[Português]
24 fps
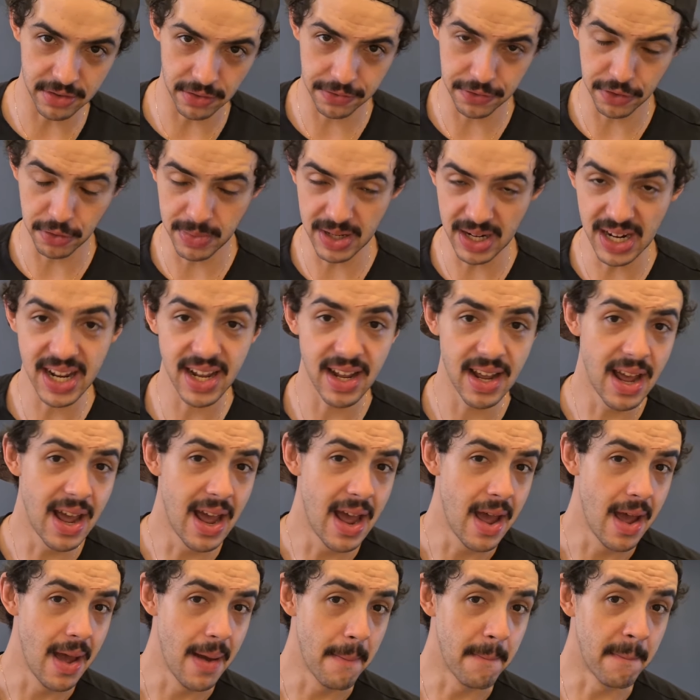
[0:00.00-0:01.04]
O filme é
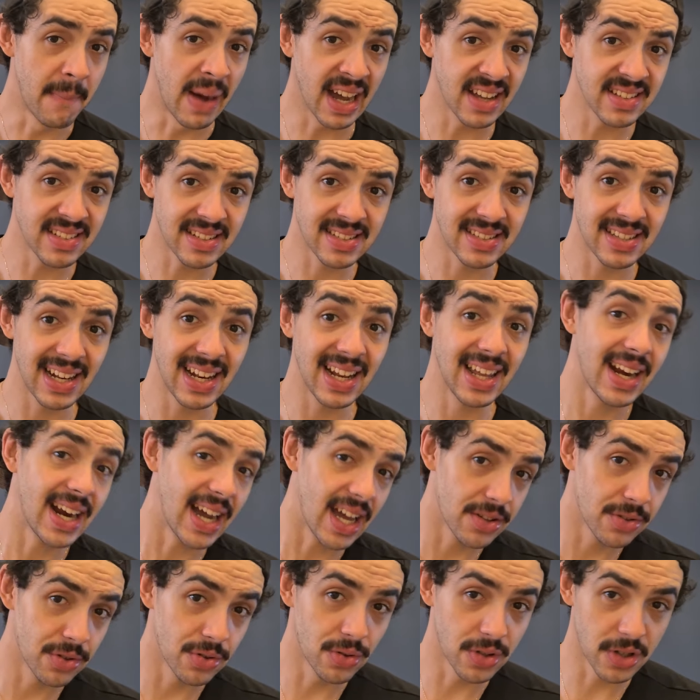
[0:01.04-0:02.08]
mais
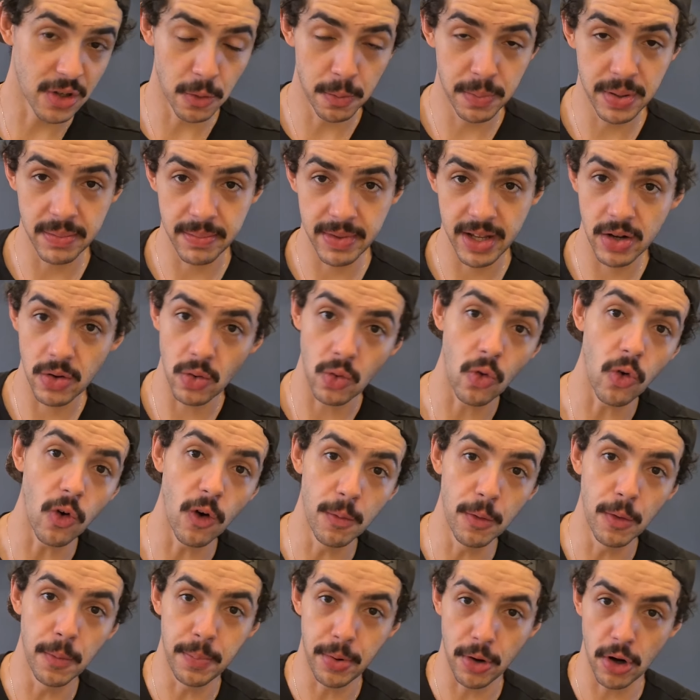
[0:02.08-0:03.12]
acelerado do que o primeiro,
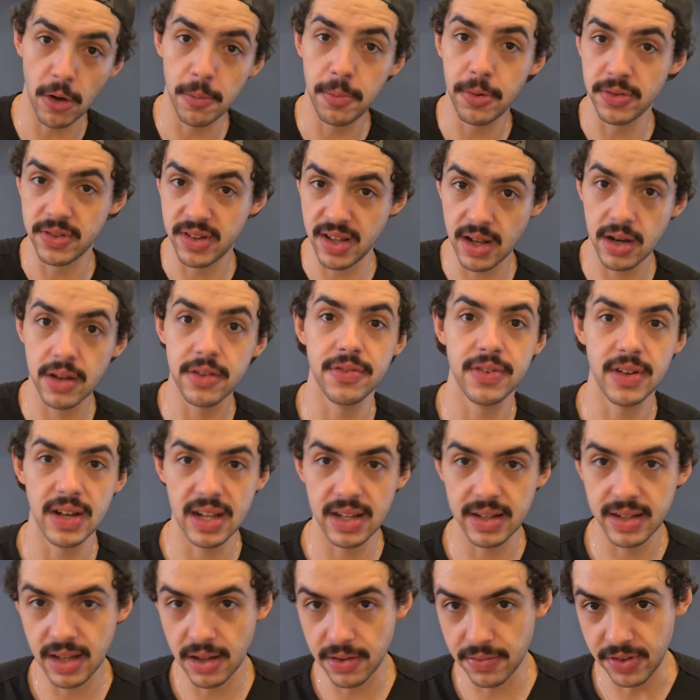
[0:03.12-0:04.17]
como o próprio Denis
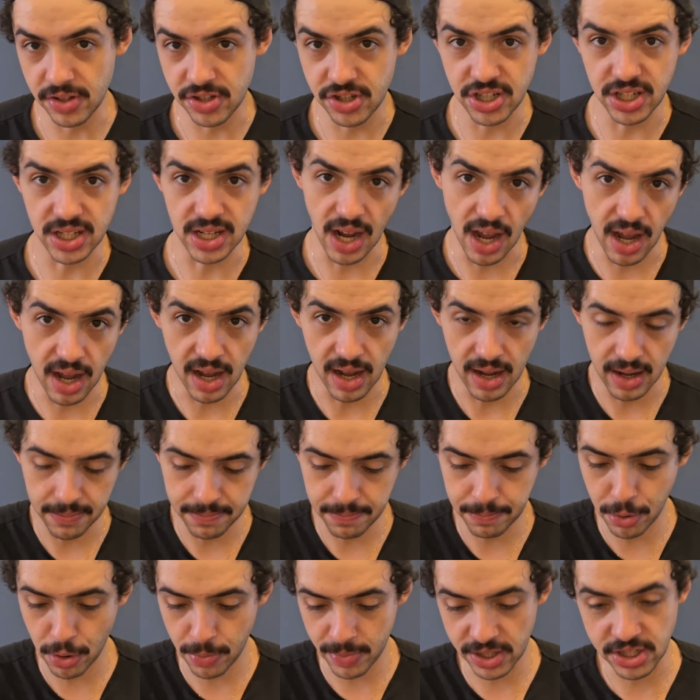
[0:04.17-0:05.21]
Villeneuve tinha
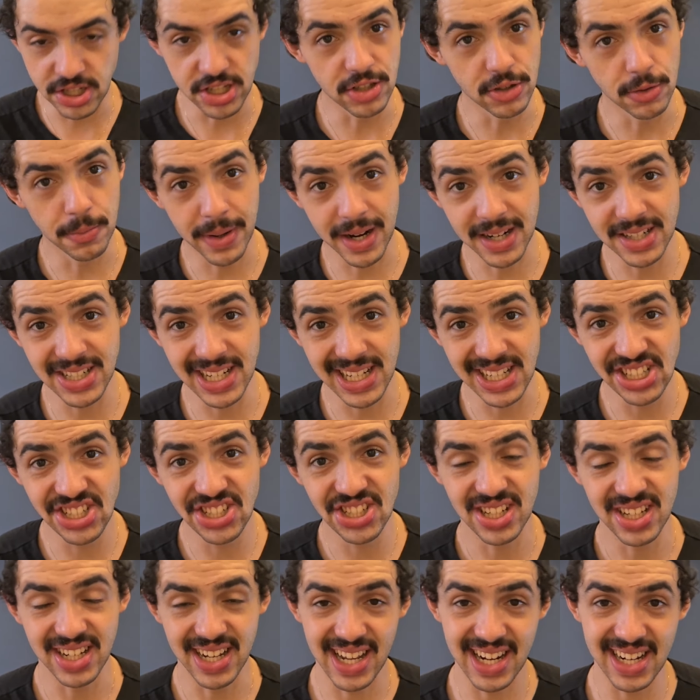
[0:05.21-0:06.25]
prometido pra
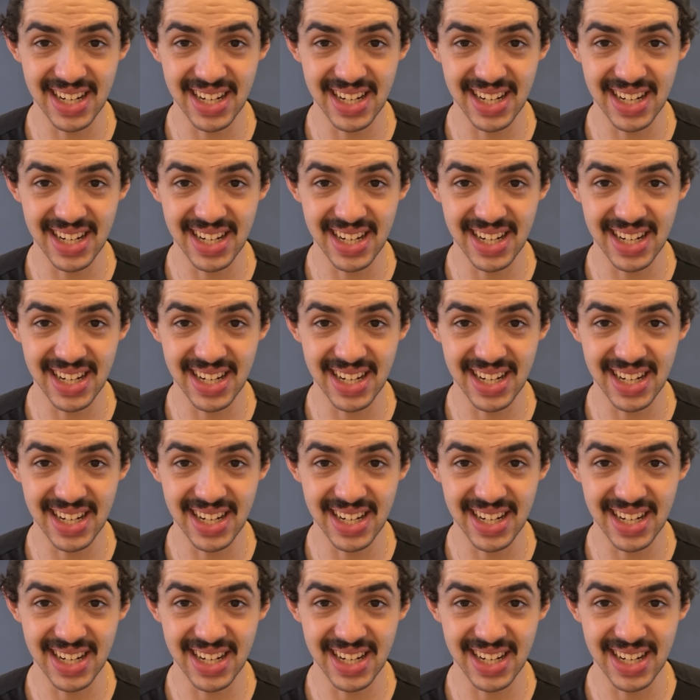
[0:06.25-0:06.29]
gente, né?